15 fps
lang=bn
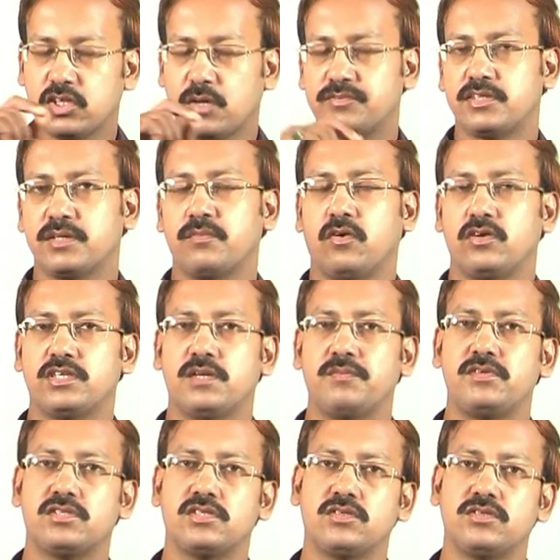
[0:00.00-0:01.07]
সবচেয়ে মজার
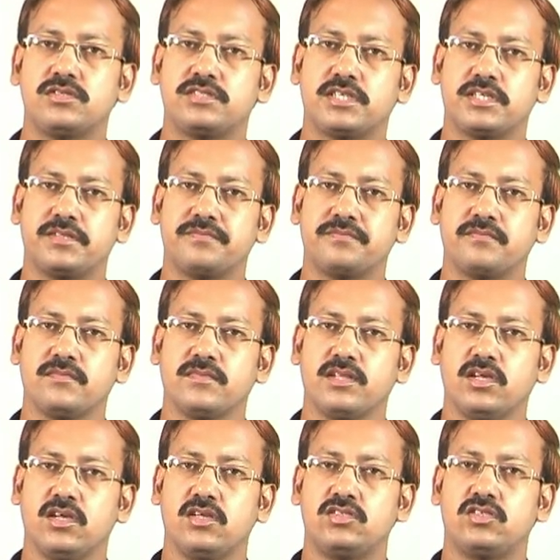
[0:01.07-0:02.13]
বিষয় হচ্ছে
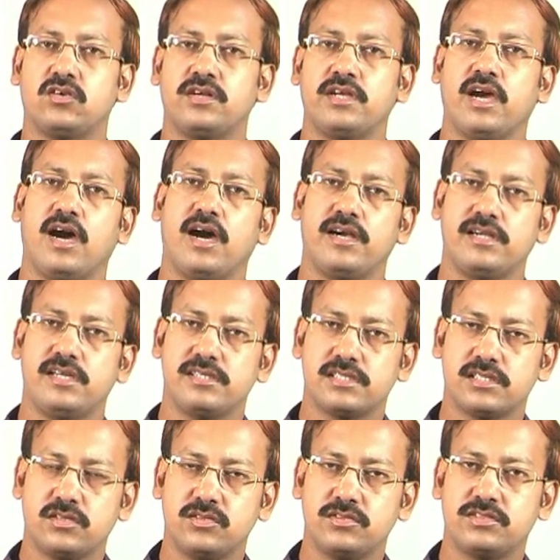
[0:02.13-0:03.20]
যখন এই
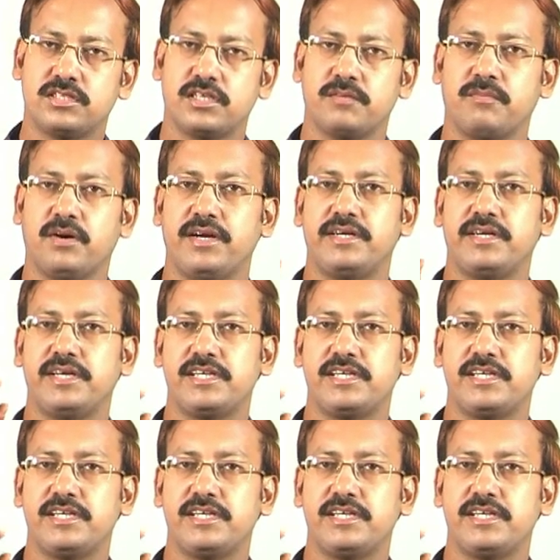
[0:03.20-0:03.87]
হার্নিয়েশন হচ্ছে বা